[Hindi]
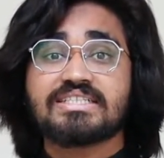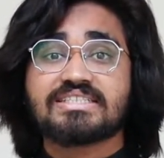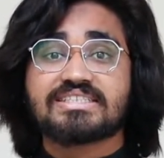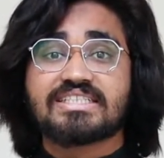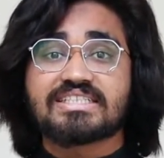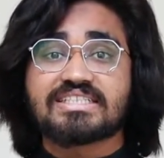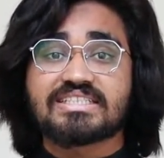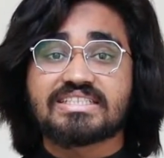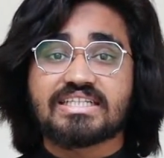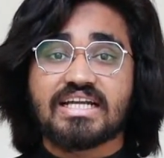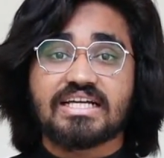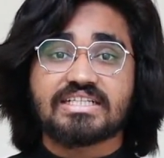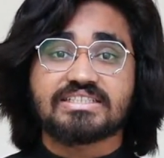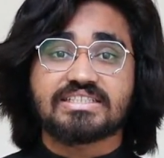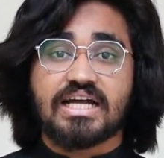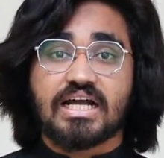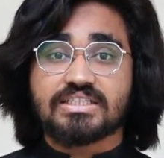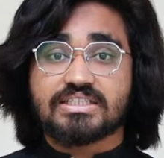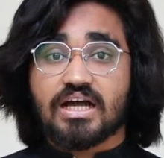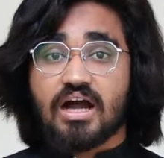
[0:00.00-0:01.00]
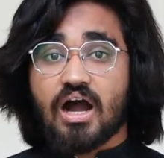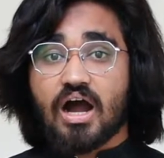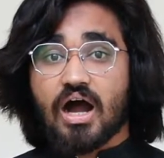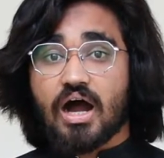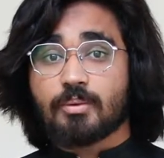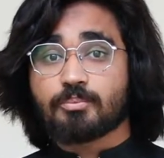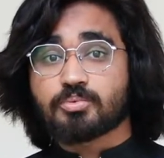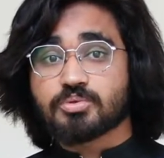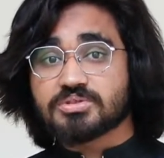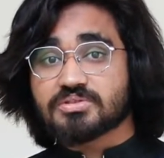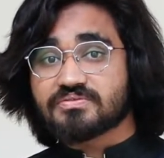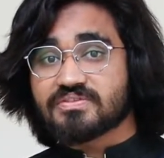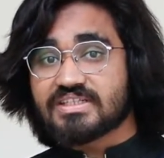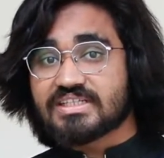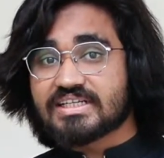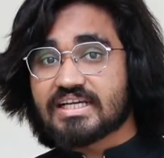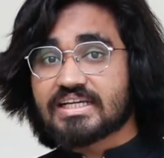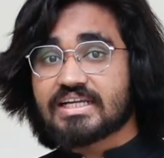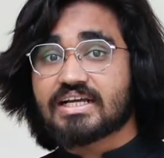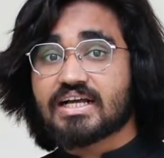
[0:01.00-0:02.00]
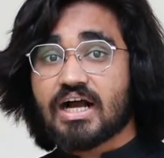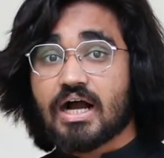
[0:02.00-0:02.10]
जितना ज़्यादा आप उस फील्ड के लिए